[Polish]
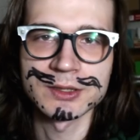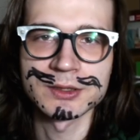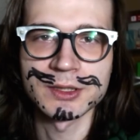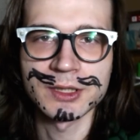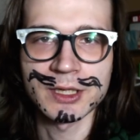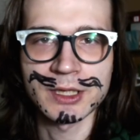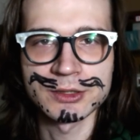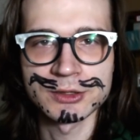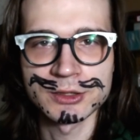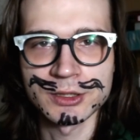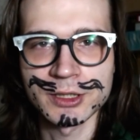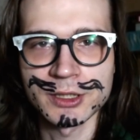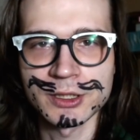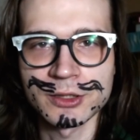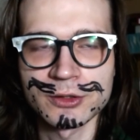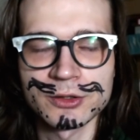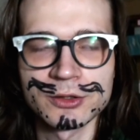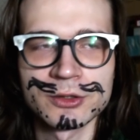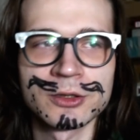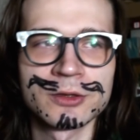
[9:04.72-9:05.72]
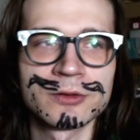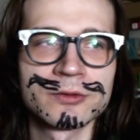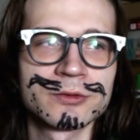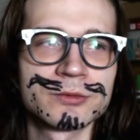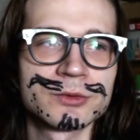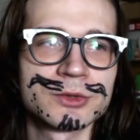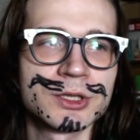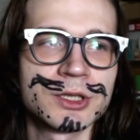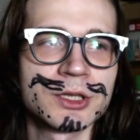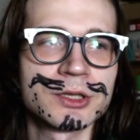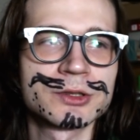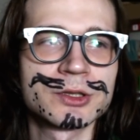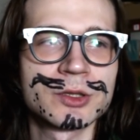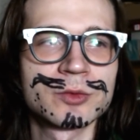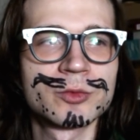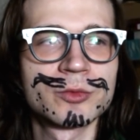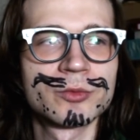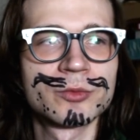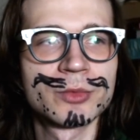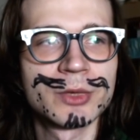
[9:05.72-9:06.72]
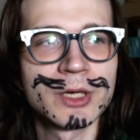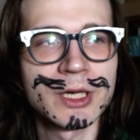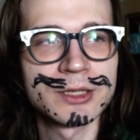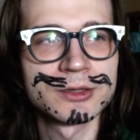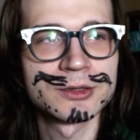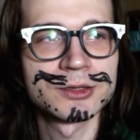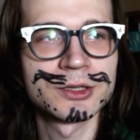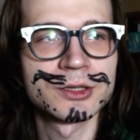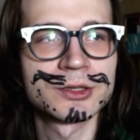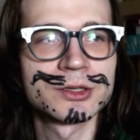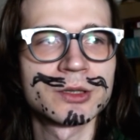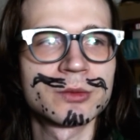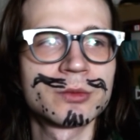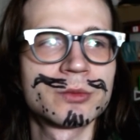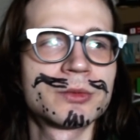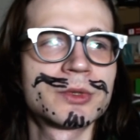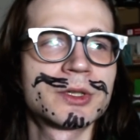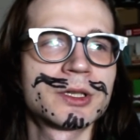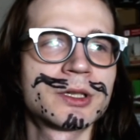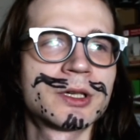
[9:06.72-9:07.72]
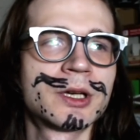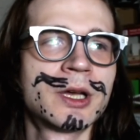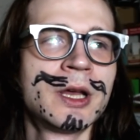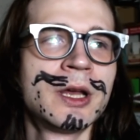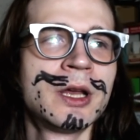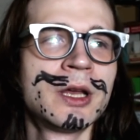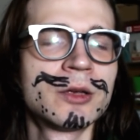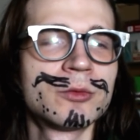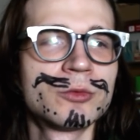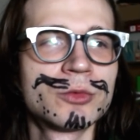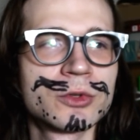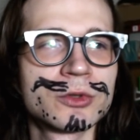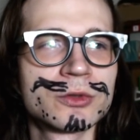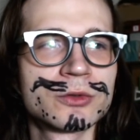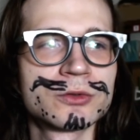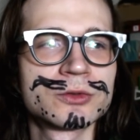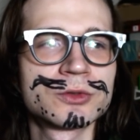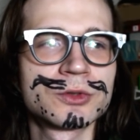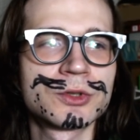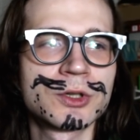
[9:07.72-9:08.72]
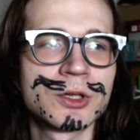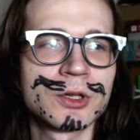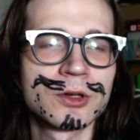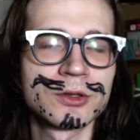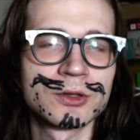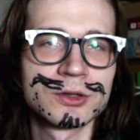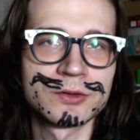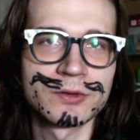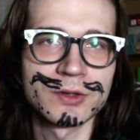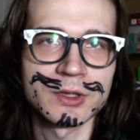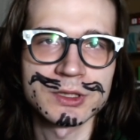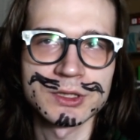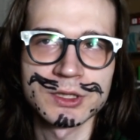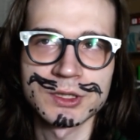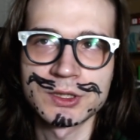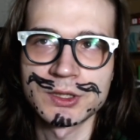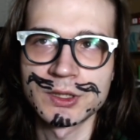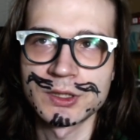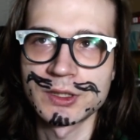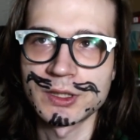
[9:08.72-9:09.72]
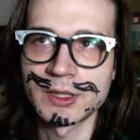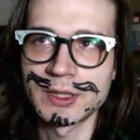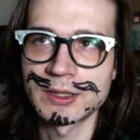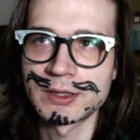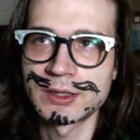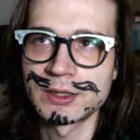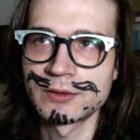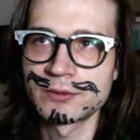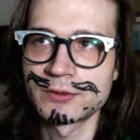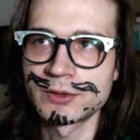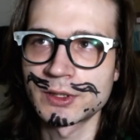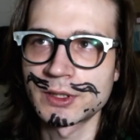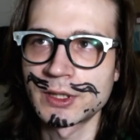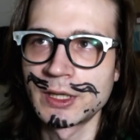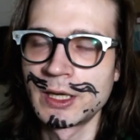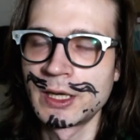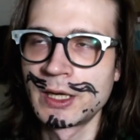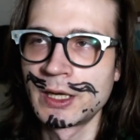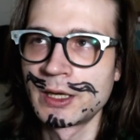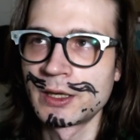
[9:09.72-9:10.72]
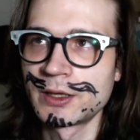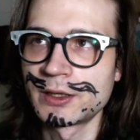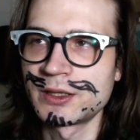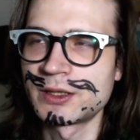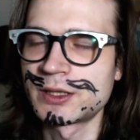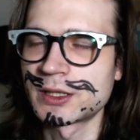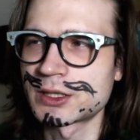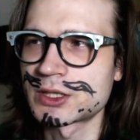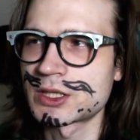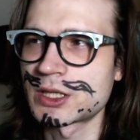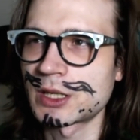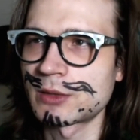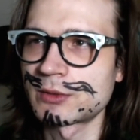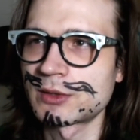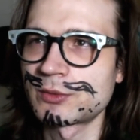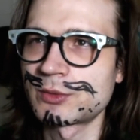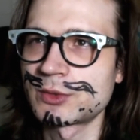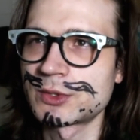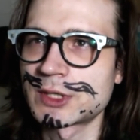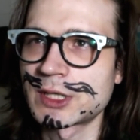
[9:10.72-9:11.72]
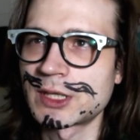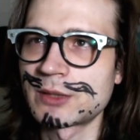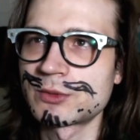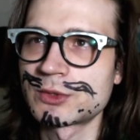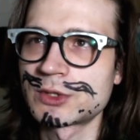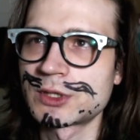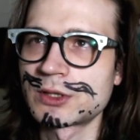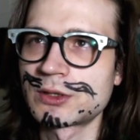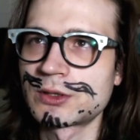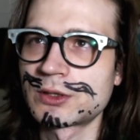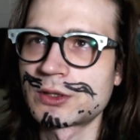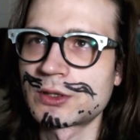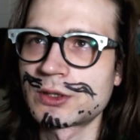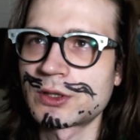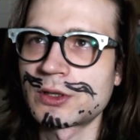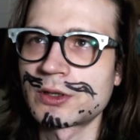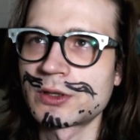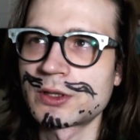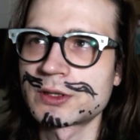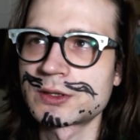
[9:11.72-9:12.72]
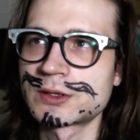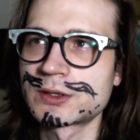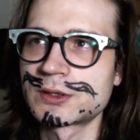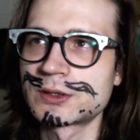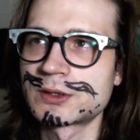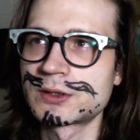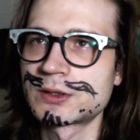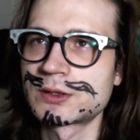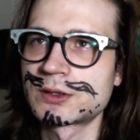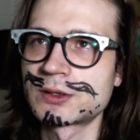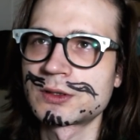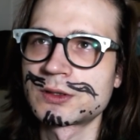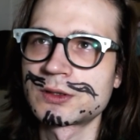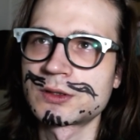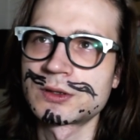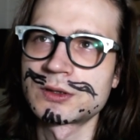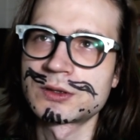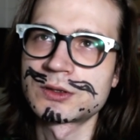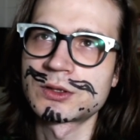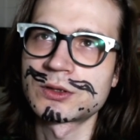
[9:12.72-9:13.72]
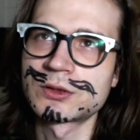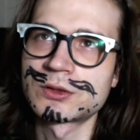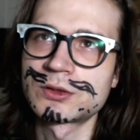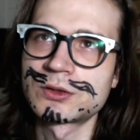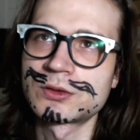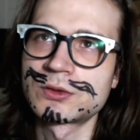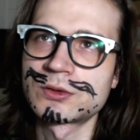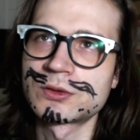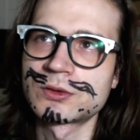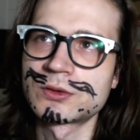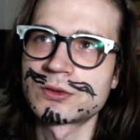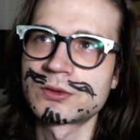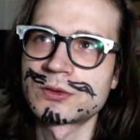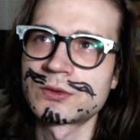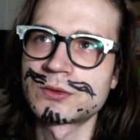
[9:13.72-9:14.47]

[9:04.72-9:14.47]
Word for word: na skręcie heroinowym, że nie chciałbym brać, nie chciałbym tych miłych uczuć, tylko doświadczyć tych negatywnych. I też tam napisałem, że to jest e, coś e,